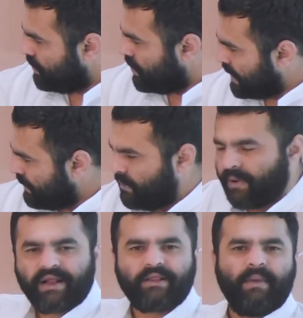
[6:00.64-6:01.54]
न केवल
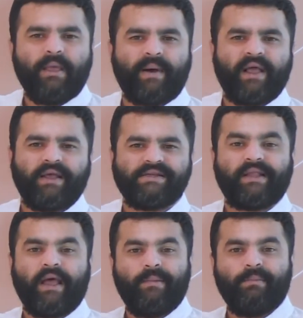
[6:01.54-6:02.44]
भारत में ही पाया
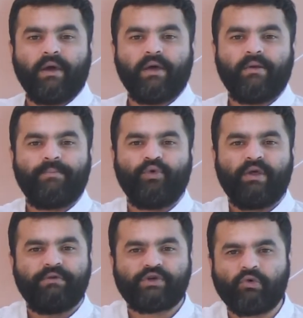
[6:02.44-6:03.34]
जाता है मगर
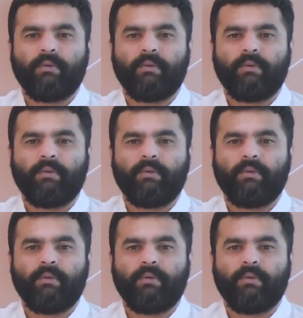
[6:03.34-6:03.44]
पूरे विश्व